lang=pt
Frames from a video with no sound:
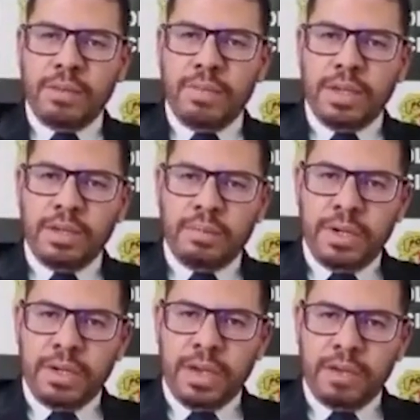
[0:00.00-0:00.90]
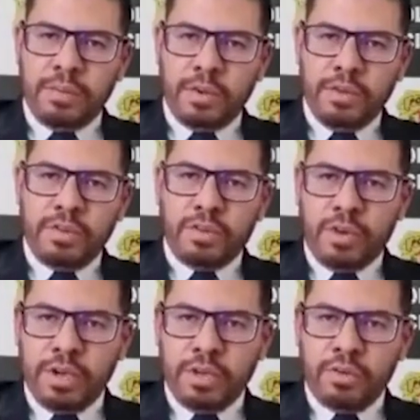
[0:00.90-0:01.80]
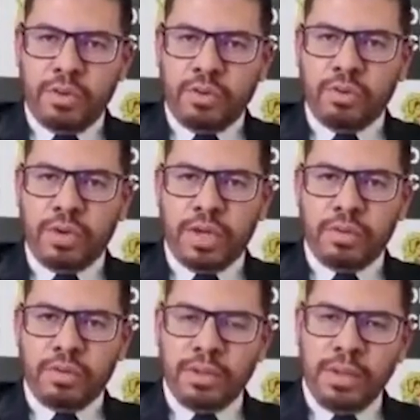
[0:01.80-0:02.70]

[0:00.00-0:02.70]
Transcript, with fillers: pela liberdade provisória do autuado.